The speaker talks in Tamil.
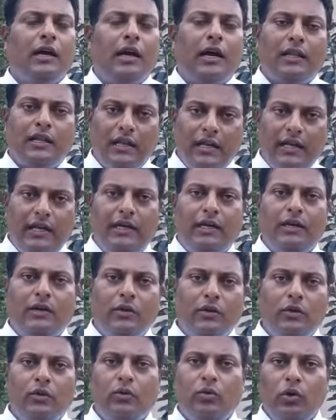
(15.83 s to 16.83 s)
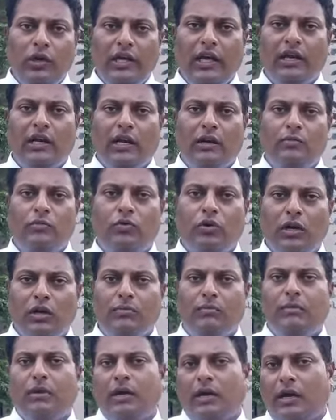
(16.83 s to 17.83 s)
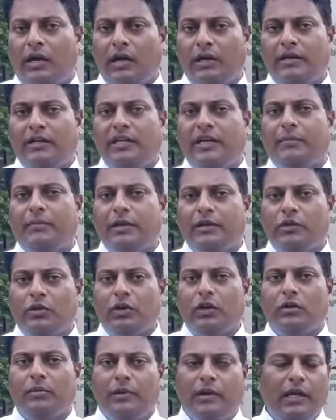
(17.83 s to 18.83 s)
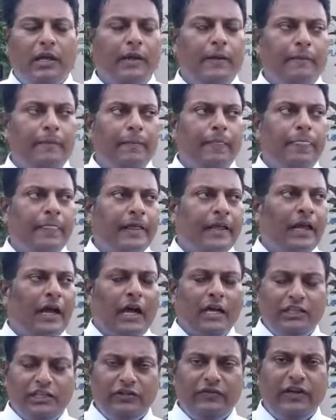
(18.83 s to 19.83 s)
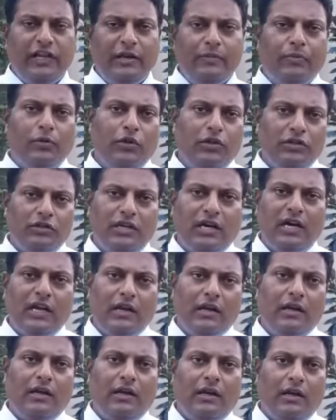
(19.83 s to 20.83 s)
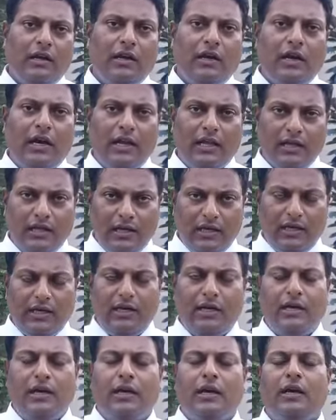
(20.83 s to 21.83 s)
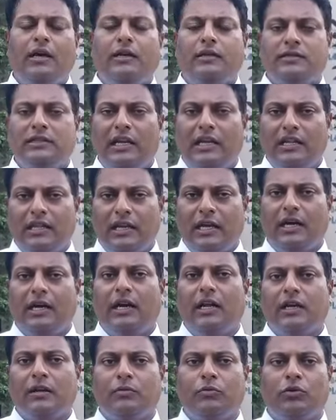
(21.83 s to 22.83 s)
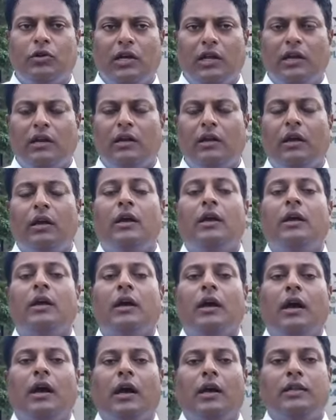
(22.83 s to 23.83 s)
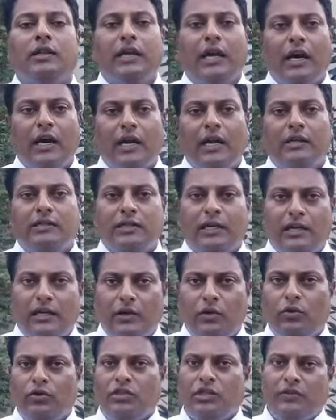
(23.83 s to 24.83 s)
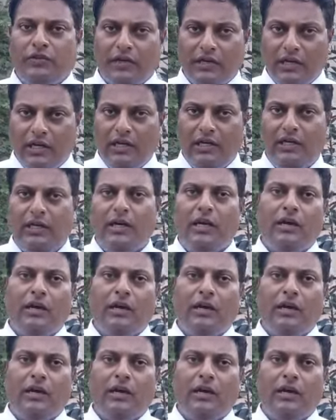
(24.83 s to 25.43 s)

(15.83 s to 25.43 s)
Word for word: அதனை ஊழியர்கள் மூலம் அகற்றியமை தொடர்ந்து அச்சுவேலி போலீஸார் கடந்த சில தினங்களுக்கு முன்னர் தியாகராசா நிரோஷ் அவர்களை